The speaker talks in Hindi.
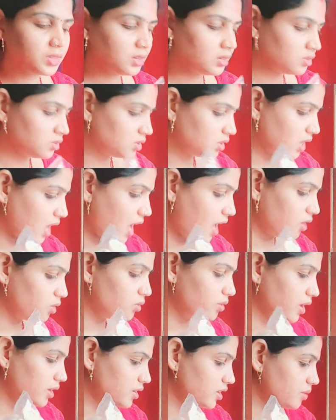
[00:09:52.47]
तो ये आलू
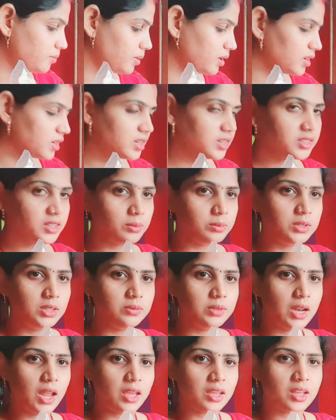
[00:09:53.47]
एंड ये बड़ी की सब्जी
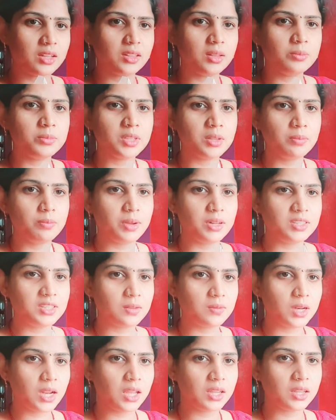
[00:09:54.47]
बनाएंगे एकदम सिंपल सा
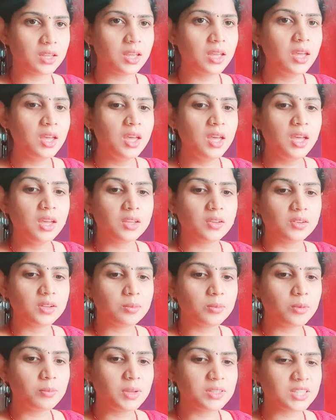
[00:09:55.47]
बनाएंगे क्योंकि
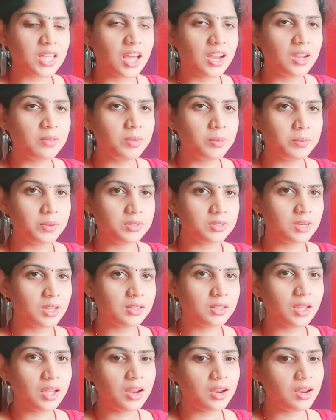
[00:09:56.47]
हमको मसाले भी पीसना
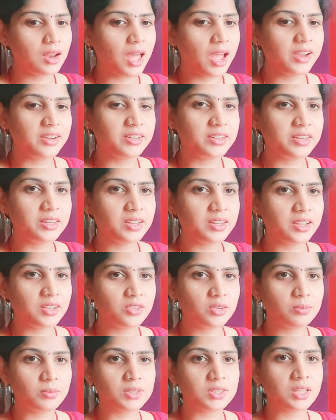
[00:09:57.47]
था एंड लाइट ही नहीं है
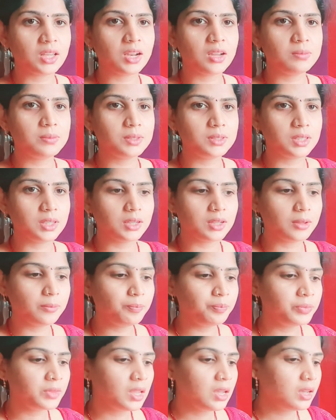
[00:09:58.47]
जब मसाला पीसेंगे
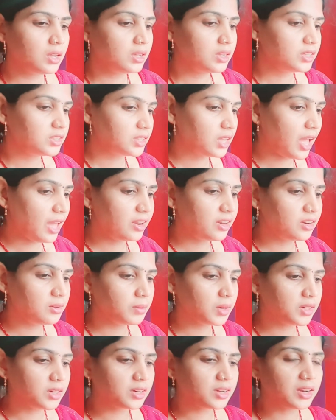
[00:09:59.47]
एंड
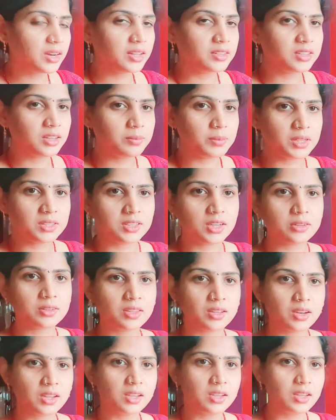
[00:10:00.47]
इन्वर्टर कनेक्शन मिक्सर
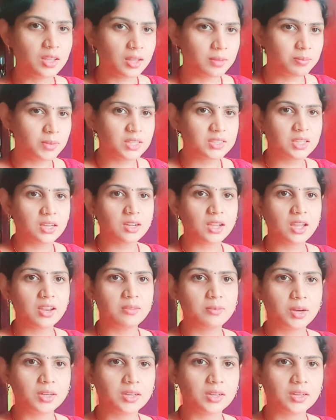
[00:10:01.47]
से नहीं है मिक्सर का इन्वर्टर